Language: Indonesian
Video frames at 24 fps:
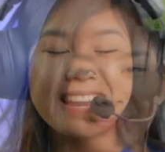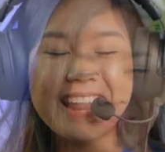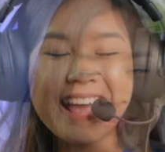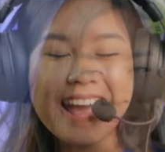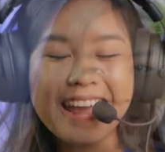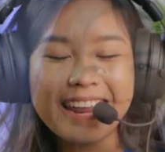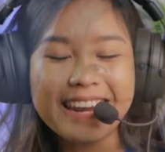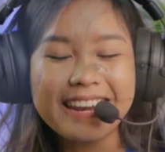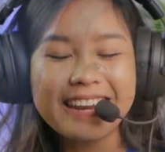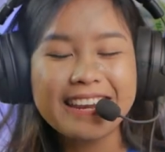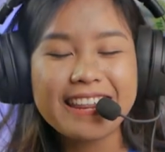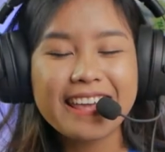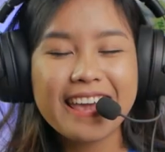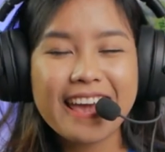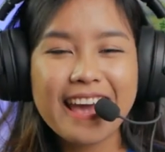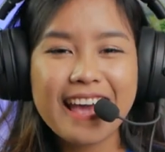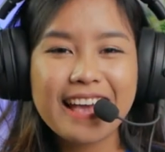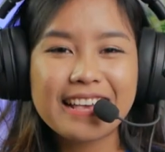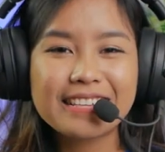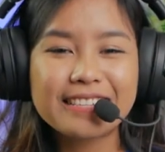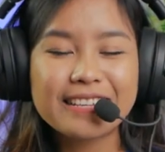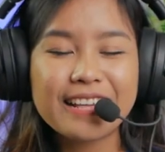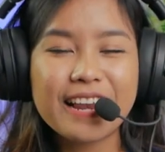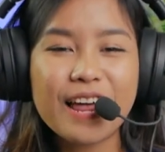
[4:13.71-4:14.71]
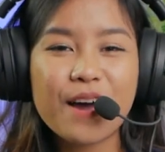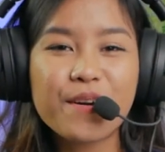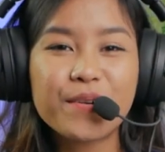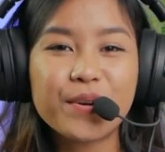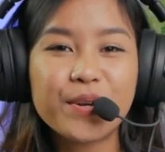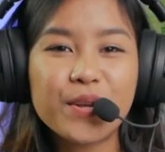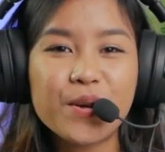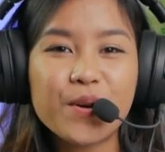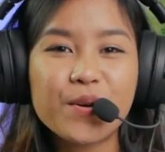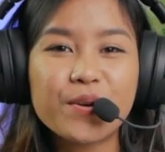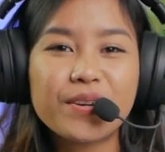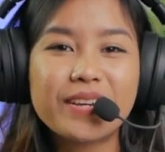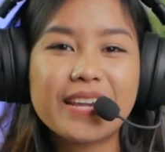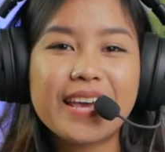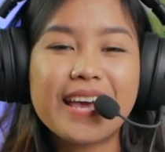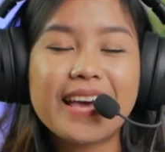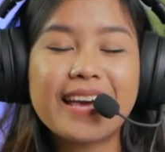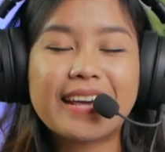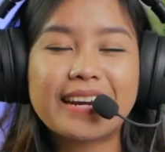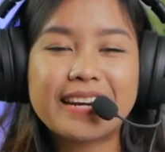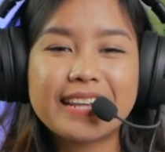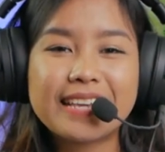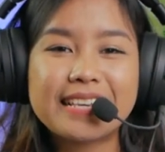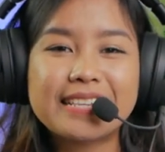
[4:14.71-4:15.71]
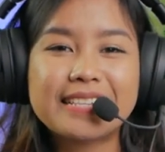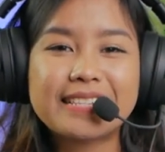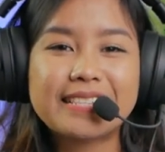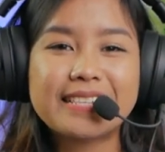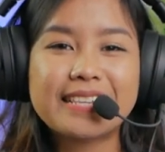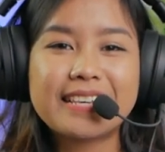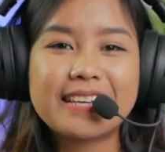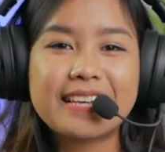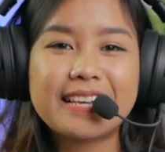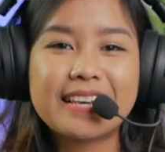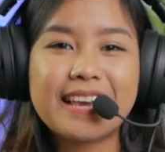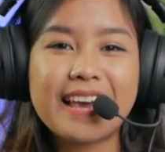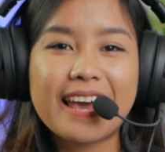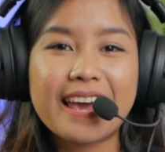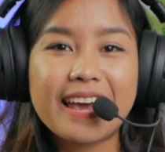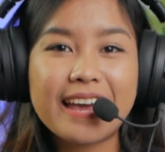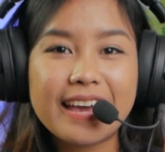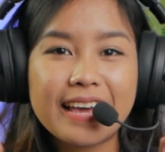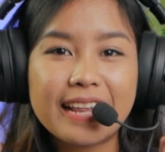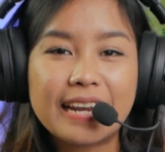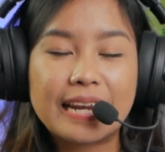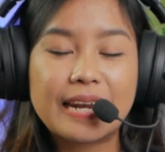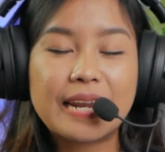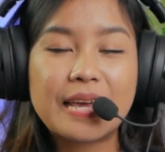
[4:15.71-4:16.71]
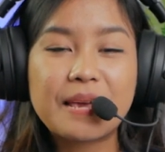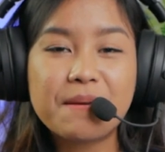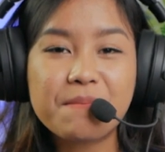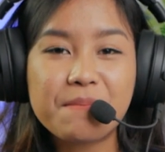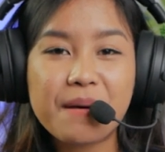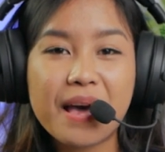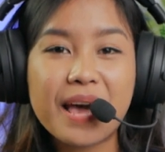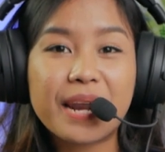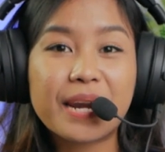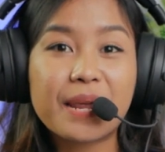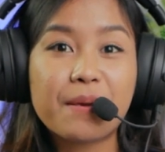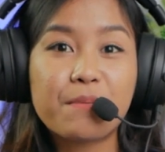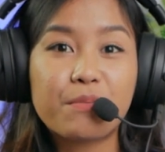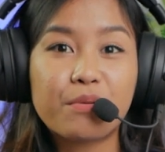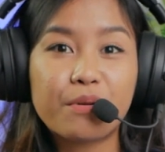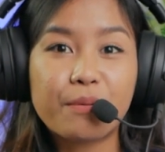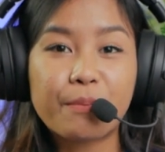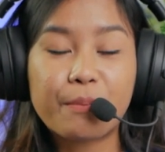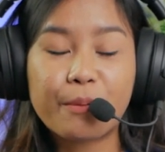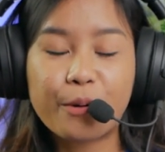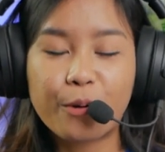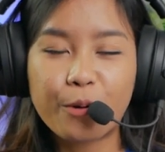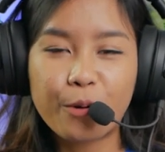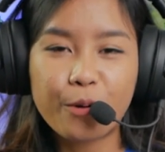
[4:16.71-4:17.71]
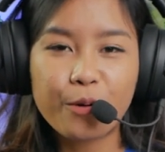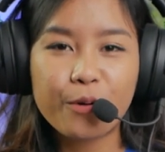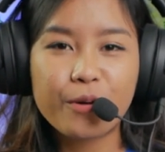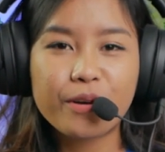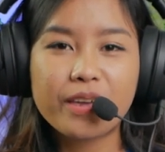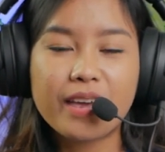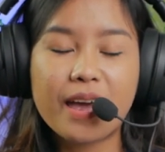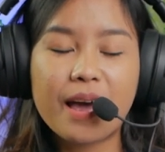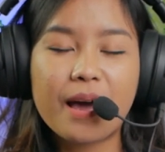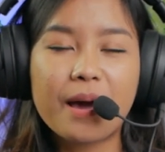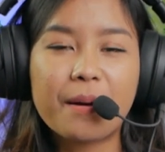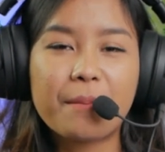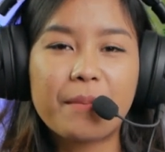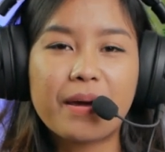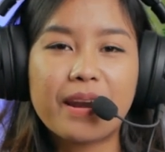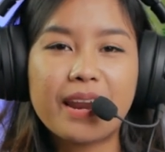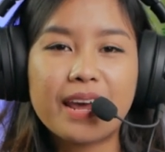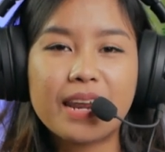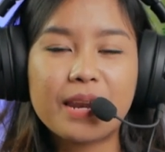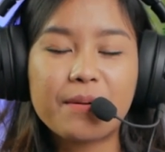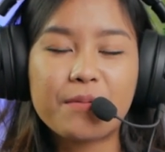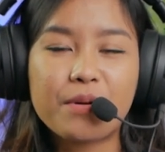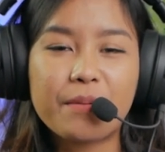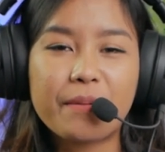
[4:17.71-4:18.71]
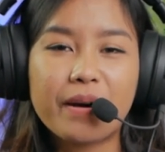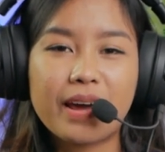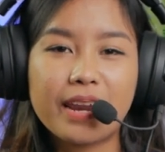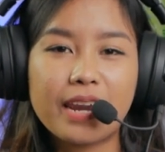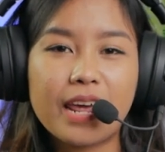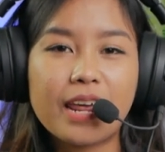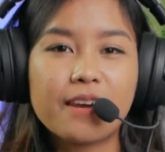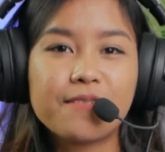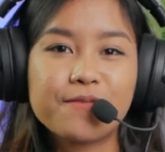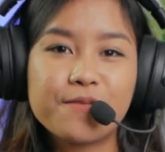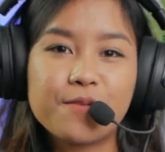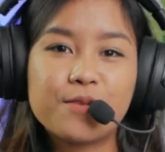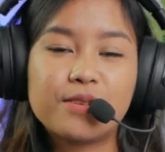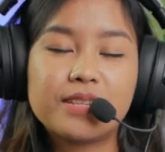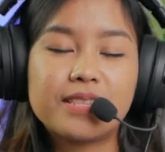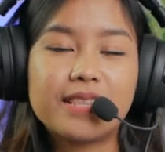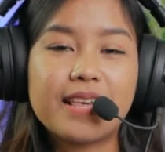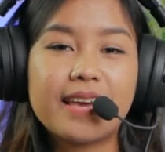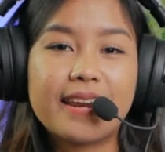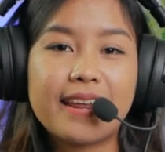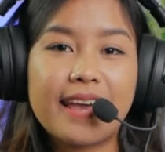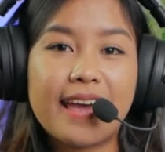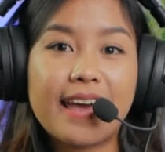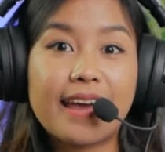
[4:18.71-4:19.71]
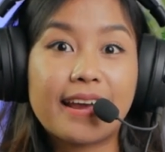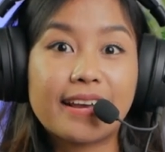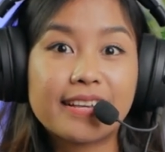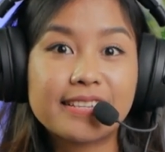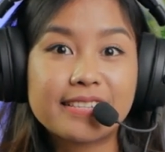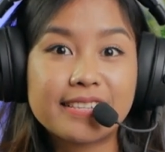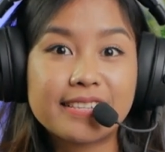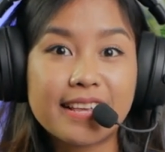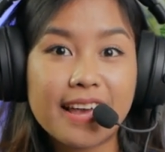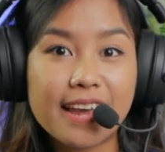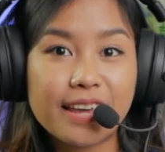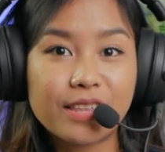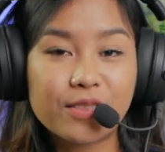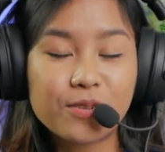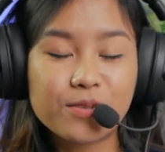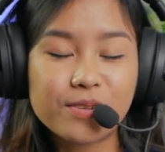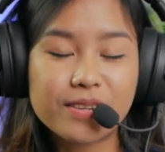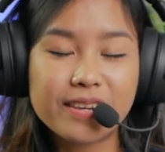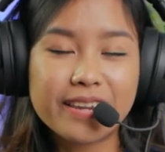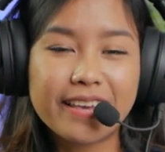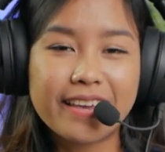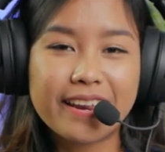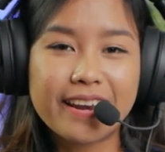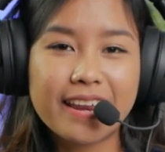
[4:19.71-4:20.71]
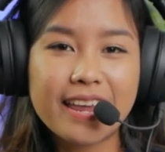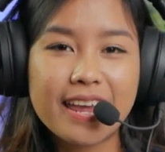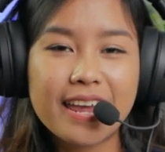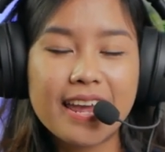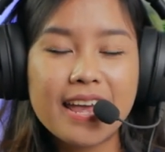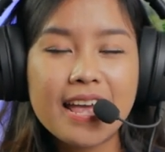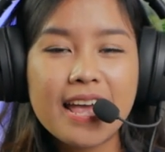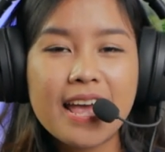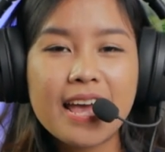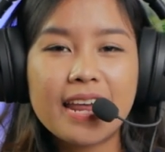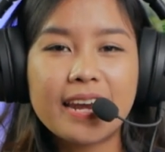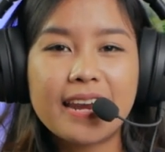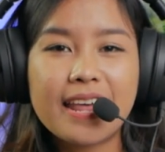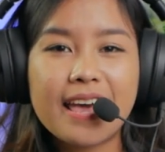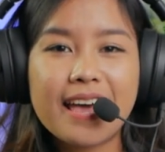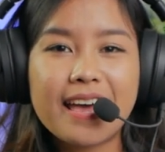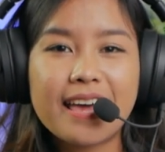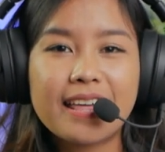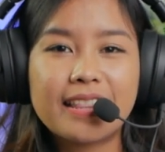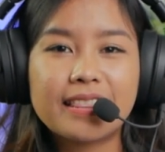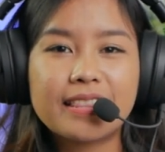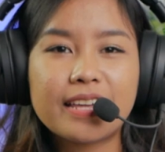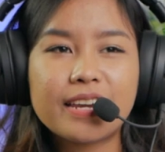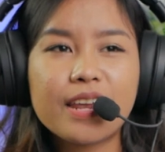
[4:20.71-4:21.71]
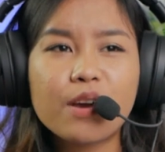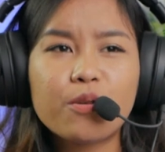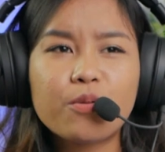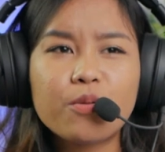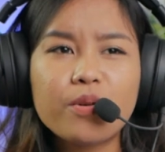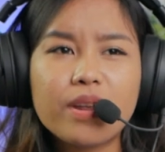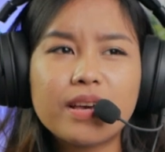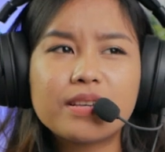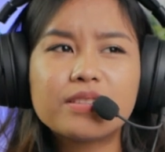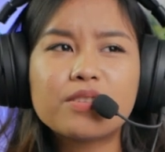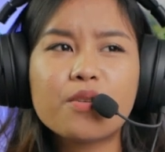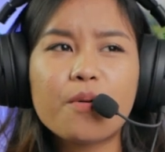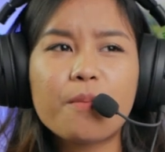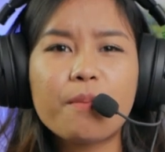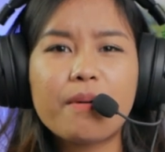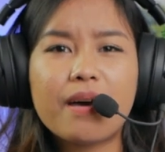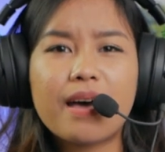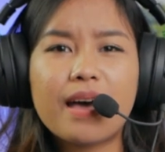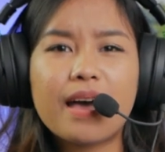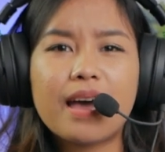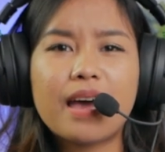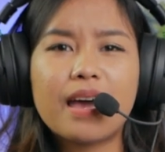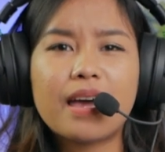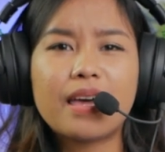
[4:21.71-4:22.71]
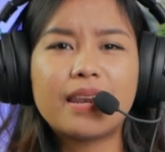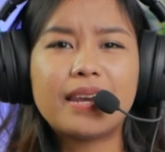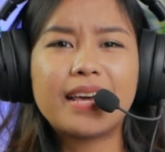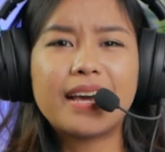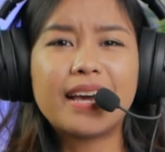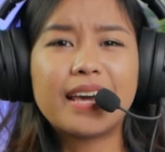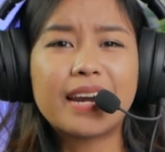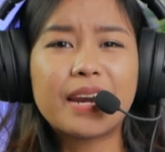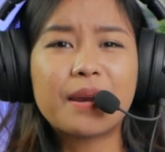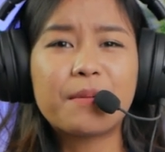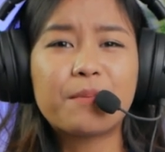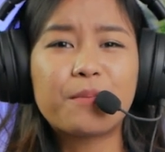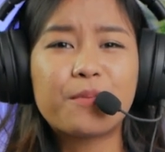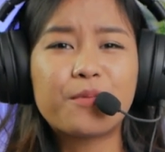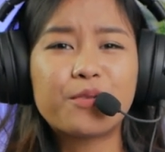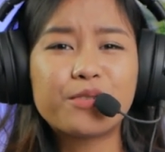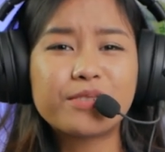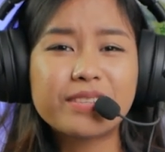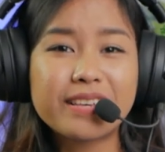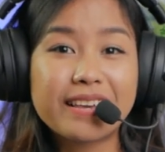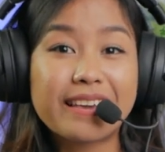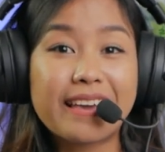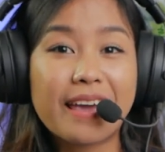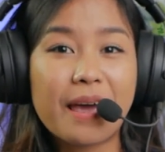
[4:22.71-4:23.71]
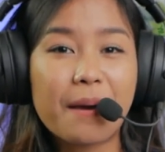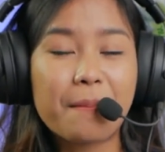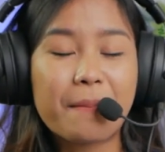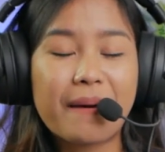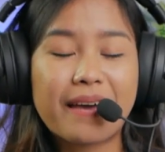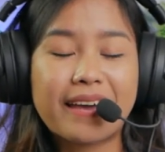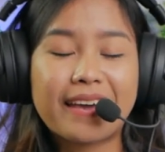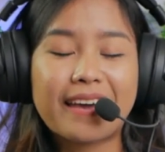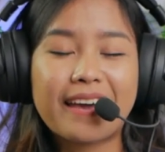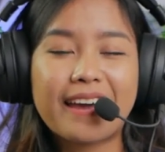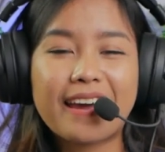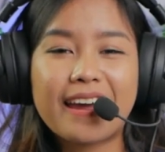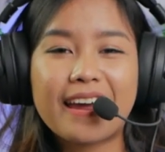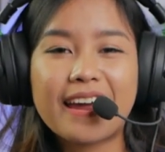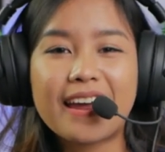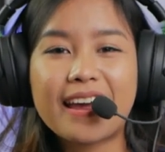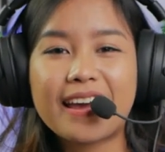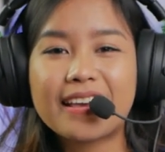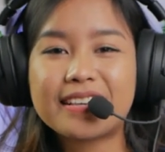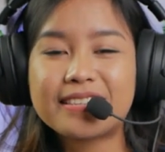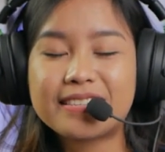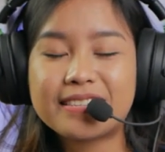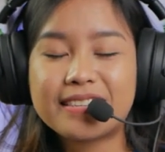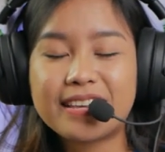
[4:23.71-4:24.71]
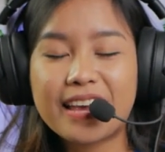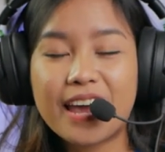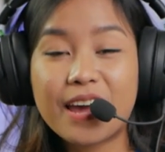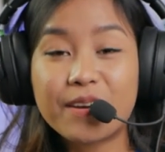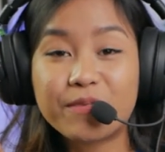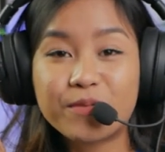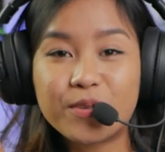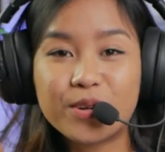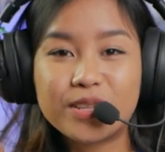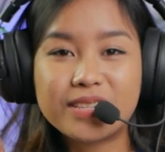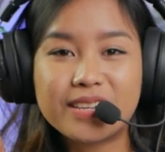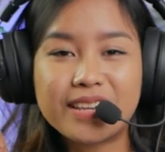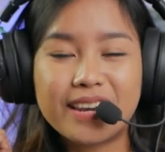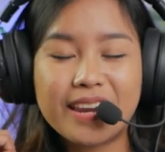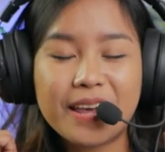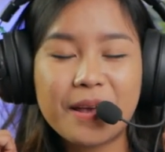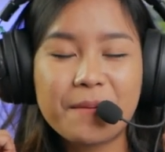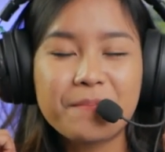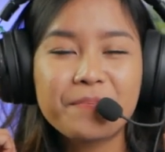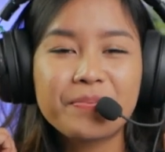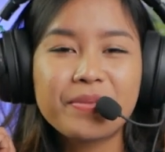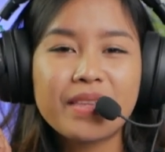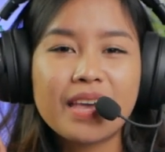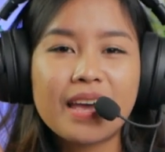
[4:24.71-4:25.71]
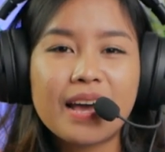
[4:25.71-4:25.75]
Nah ini dia hasil audio dari si E5000 Pro yang mana ini merupakan headphones dari EXA itu sendiri dan tadi aku udah coba dengerin musik ya pakai si headphones ini